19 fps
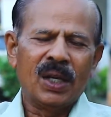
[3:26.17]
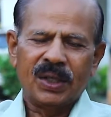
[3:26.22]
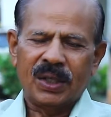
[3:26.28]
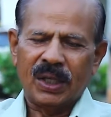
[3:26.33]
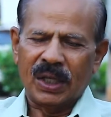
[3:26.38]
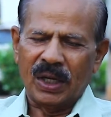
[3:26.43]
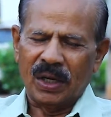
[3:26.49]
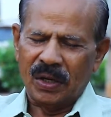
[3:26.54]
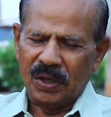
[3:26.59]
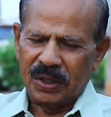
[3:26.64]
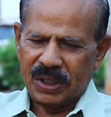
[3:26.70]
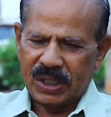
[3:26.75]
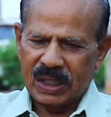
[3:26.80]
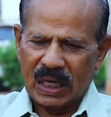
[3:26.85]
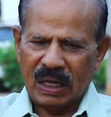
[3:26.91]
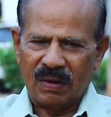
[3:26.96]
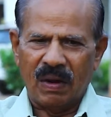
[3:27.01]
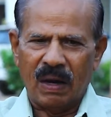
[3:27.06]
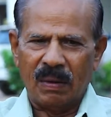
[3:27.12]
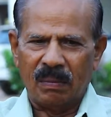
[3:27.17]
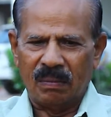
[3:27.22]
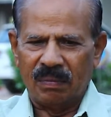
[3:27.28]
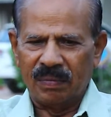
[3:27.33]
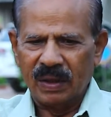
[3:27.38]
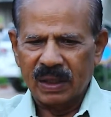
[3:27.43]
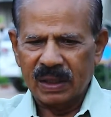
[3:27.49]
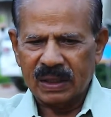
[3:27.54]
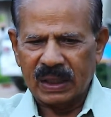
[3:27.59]
శరీరంలో జవం
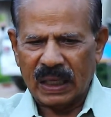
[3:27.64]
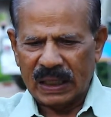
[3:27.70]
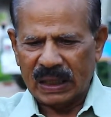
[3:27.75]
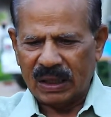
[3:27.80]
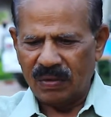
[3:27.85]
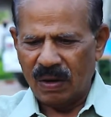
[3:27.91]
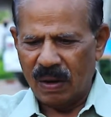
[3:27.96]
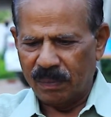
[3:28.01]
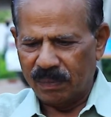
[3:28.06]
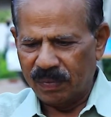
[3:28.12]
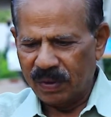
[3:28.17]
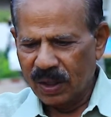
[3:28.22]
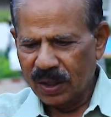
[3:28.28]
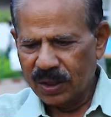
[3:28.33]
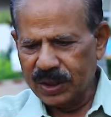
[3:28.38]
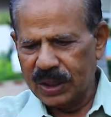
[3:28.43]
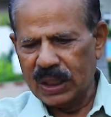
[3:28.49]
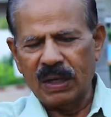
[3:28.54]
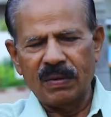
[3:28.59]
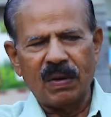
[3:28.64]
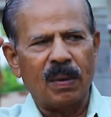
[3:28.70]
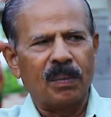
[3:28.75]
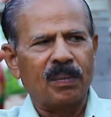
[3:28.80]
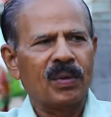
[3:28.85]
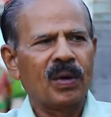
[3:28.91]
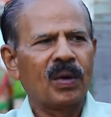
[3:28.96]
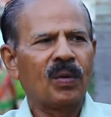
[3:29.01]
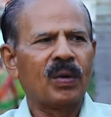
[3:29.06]
సత్వం జీవం
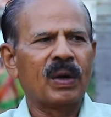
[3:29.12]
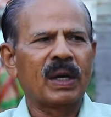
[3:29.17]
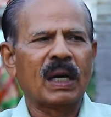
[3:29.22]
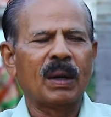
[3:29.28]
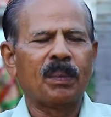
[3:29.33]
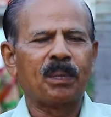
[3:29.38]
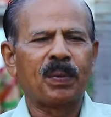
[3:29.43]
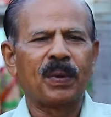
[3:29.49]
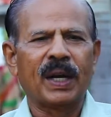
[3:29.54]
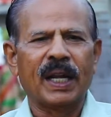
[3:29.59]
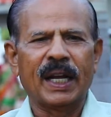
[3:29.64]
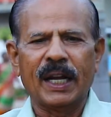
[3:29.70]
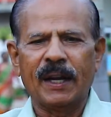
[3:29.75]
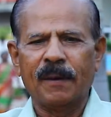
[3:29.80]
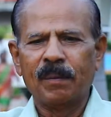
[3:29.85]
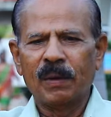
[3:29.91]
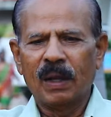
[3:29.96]
ఉన్నప్పుడే